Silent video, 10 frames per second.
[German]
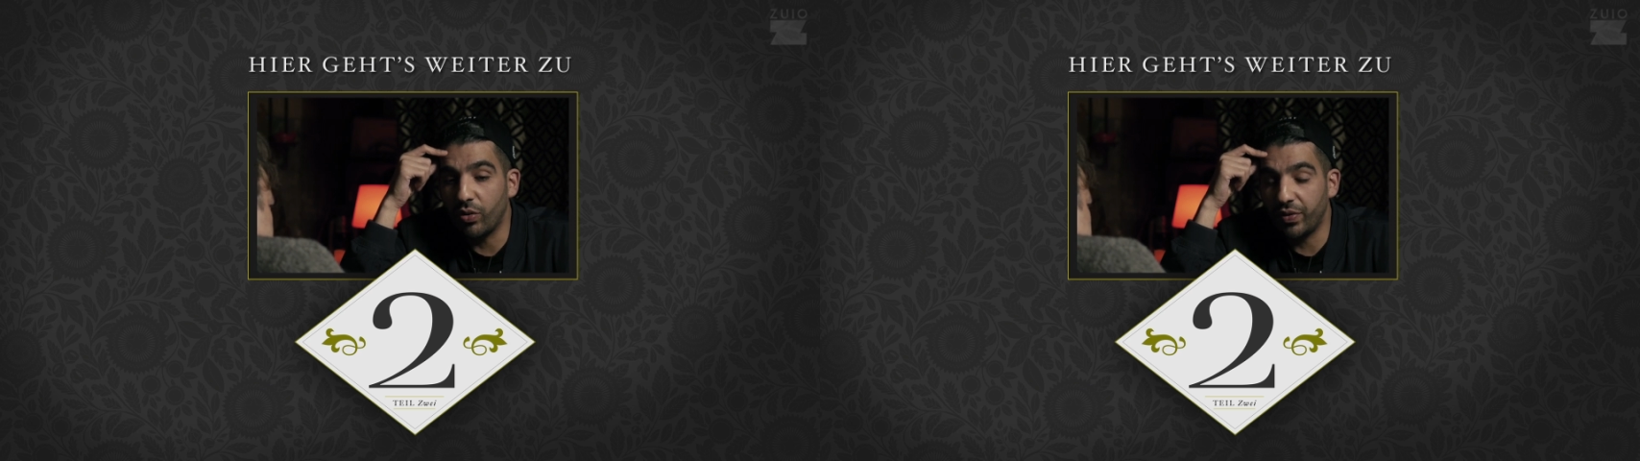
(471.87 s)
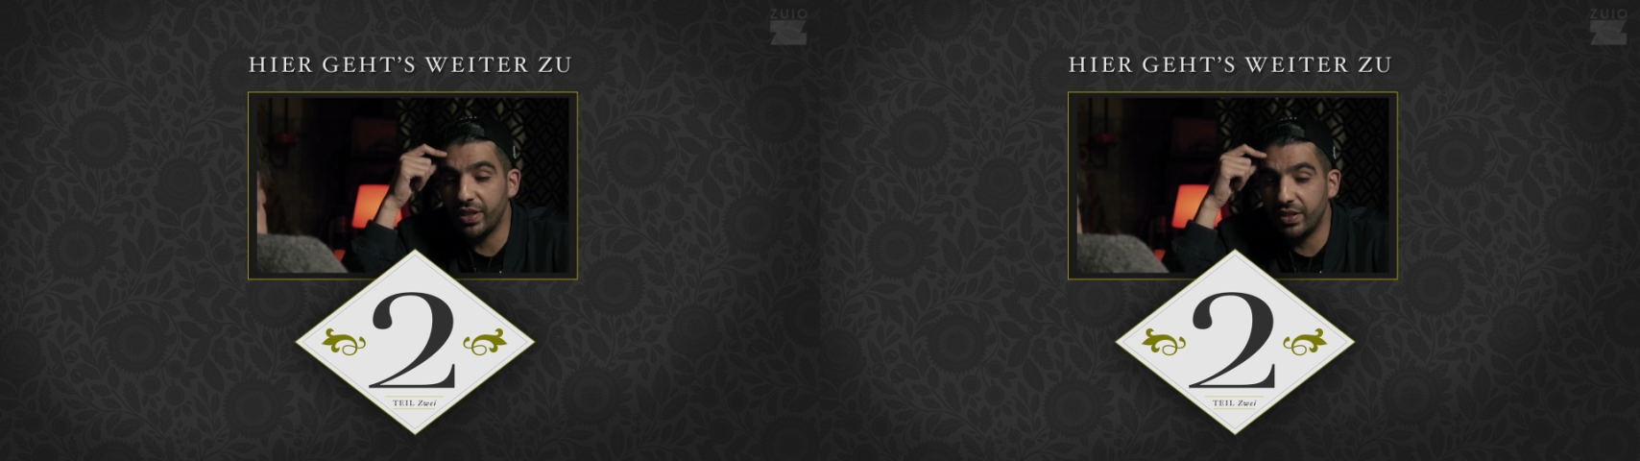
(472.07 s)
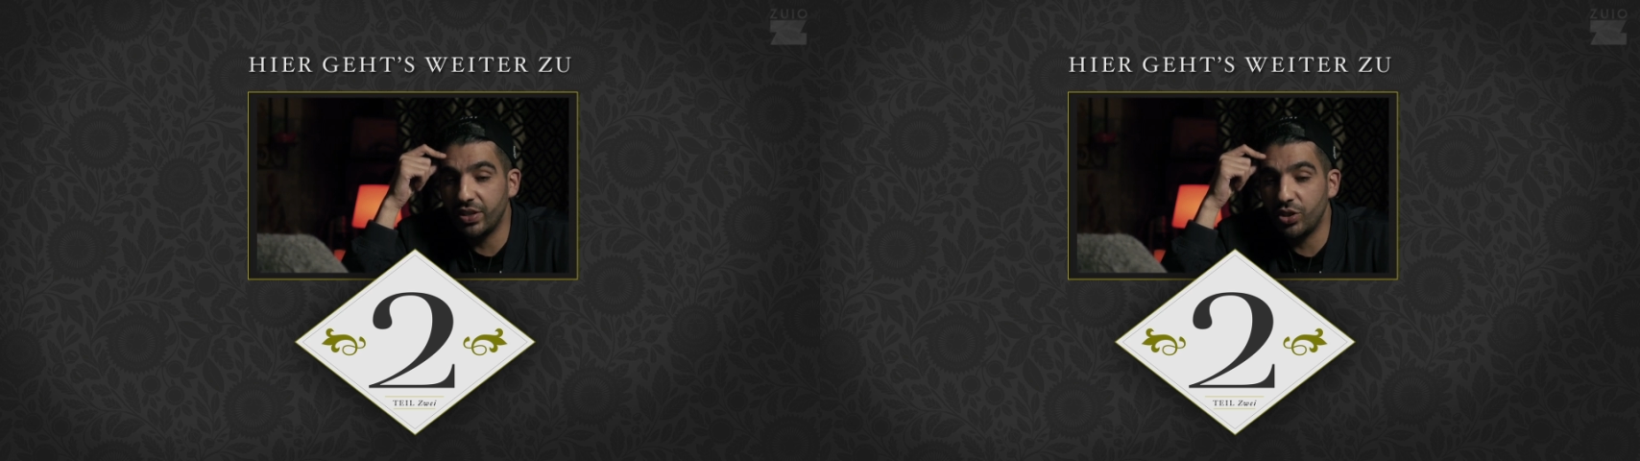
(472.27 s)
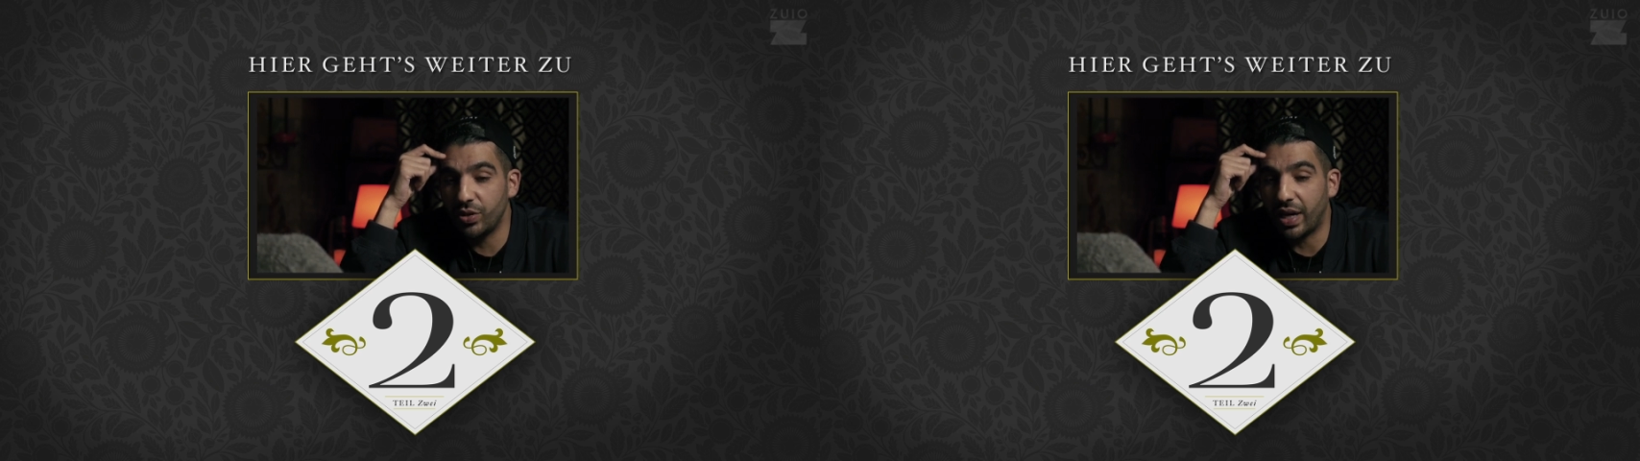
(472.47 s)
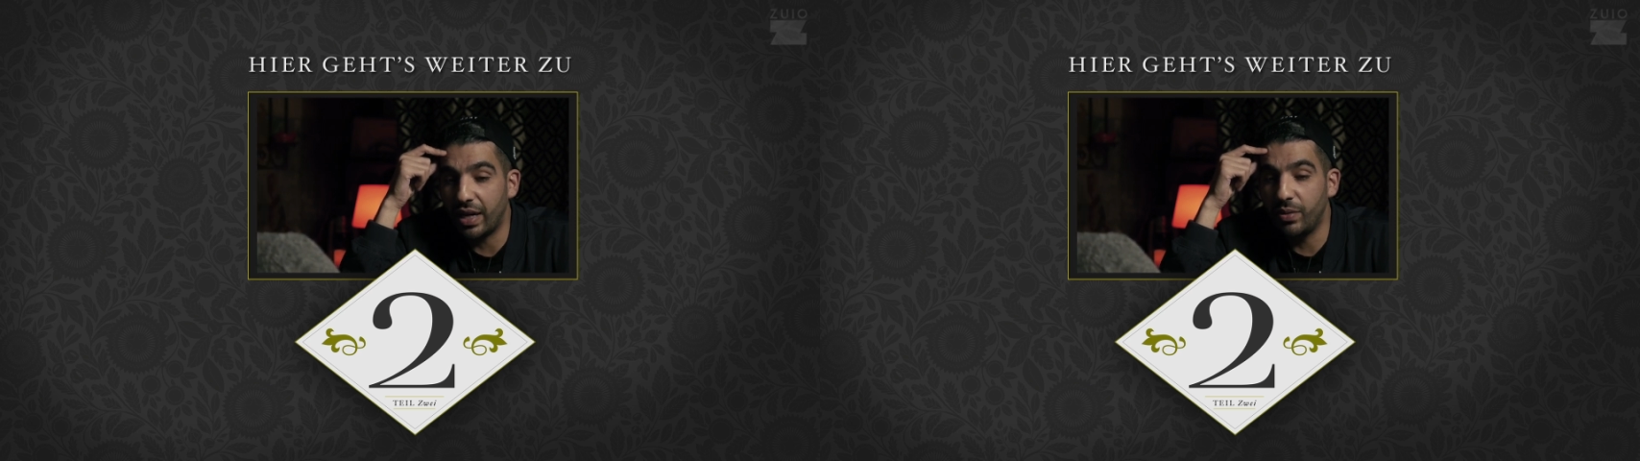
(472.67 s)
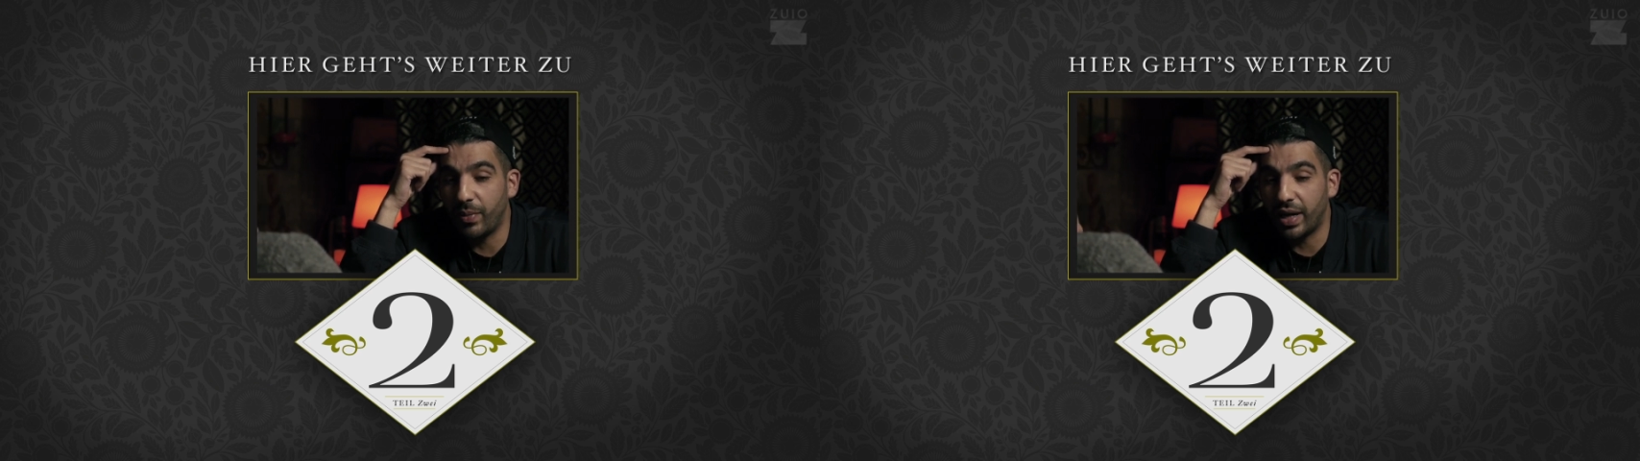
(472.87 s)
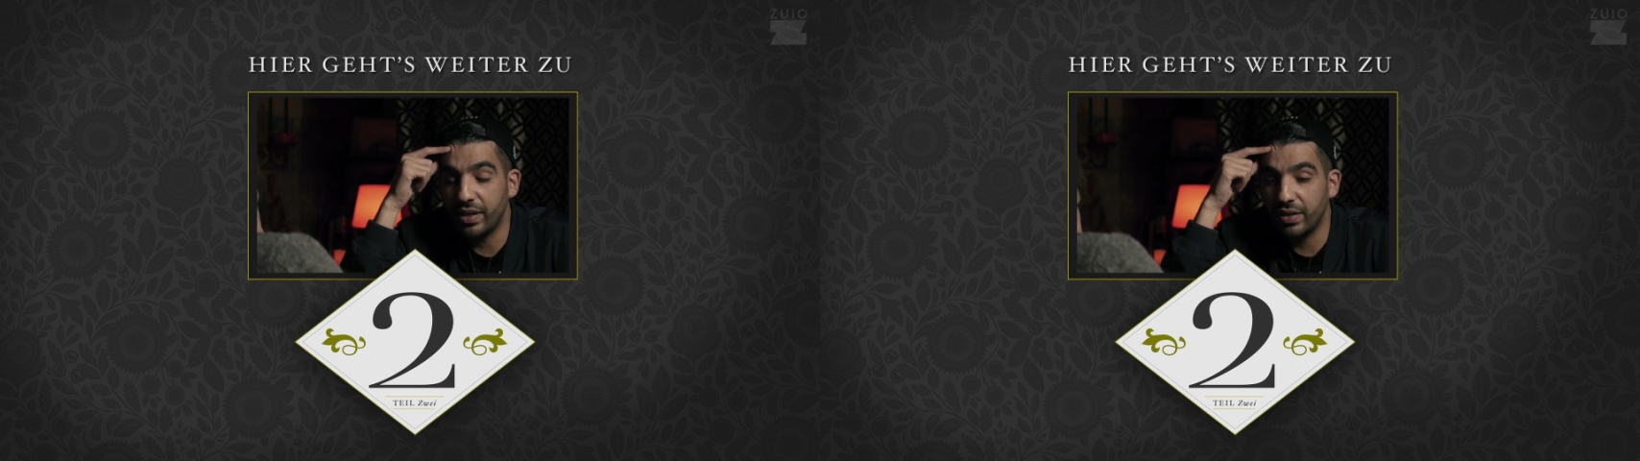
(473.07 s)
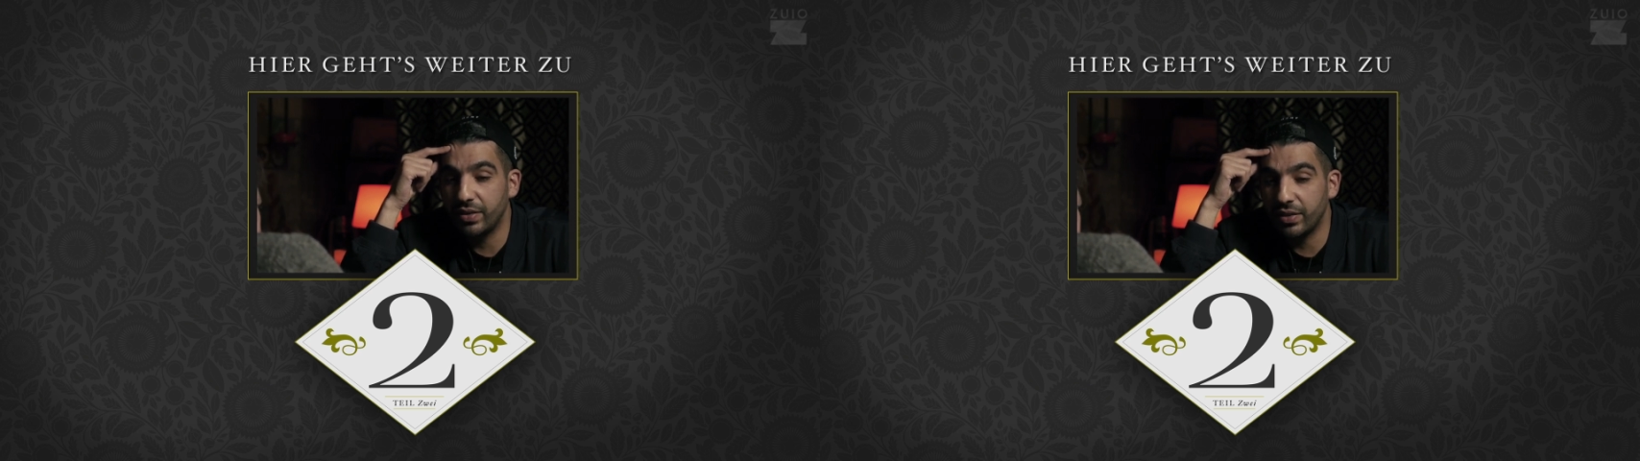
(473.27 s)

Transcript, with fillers: auch wenn ich sie nicht alle mag,